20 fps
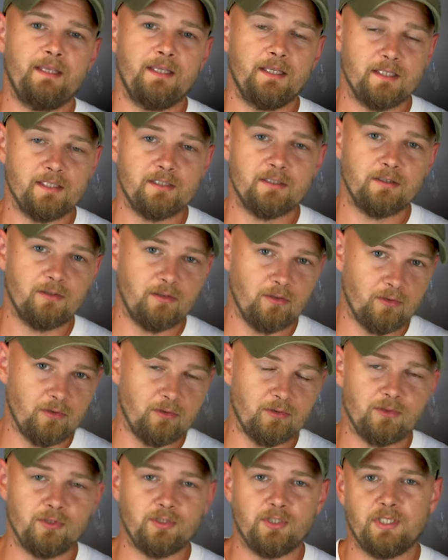jest
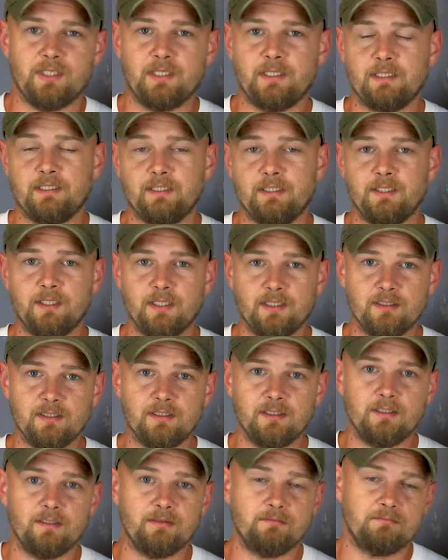to, że
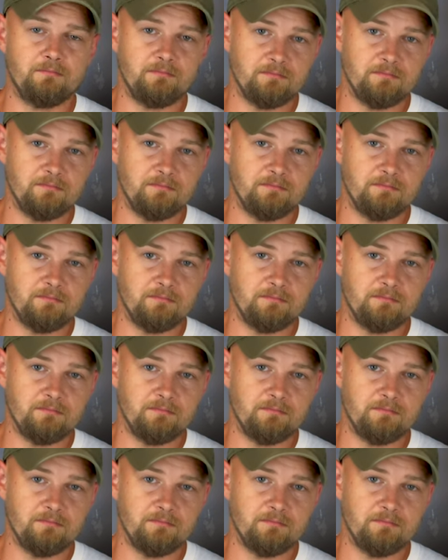kiedy